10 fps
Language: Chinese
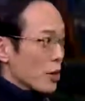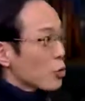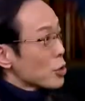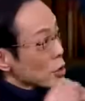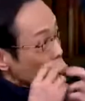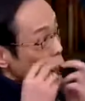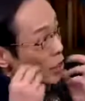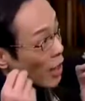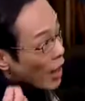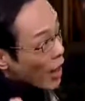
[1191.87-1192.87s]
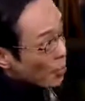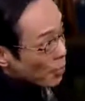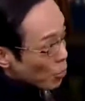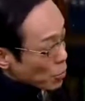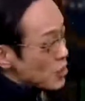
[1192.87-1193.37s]
我就嘴巴打开了
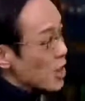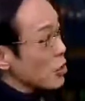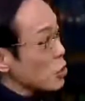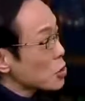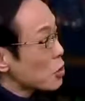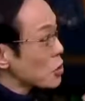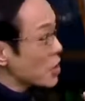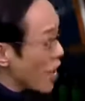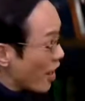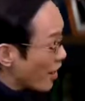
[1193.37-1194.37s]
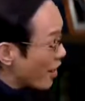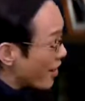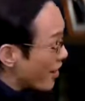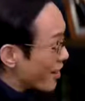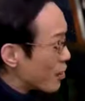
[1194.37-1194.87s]
吧。我说再给我抽根烟。
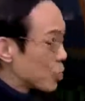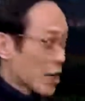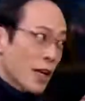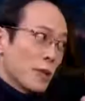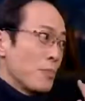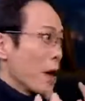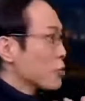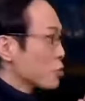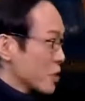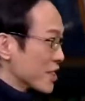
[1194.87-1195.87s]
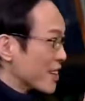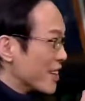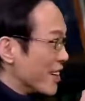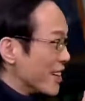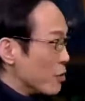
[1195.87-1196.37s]
我就开始编故事。
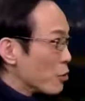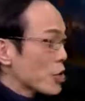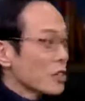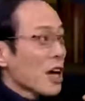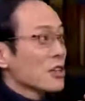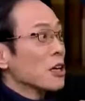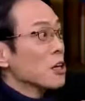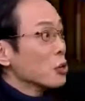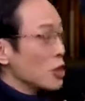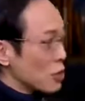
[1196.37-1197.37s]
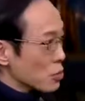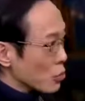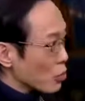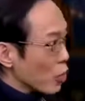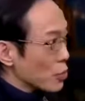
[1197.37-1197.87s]
我说早上六点
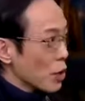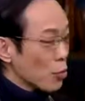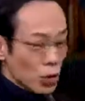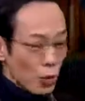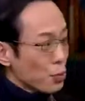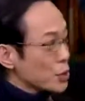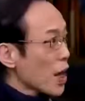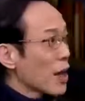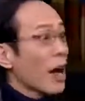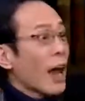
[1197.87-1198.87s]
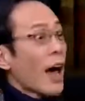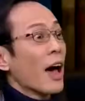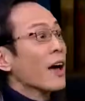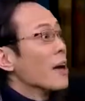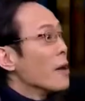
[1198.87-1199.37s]
钟，我的我的部下要来。
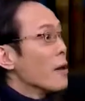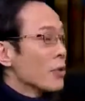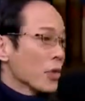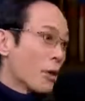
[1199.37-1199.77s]
这这还是智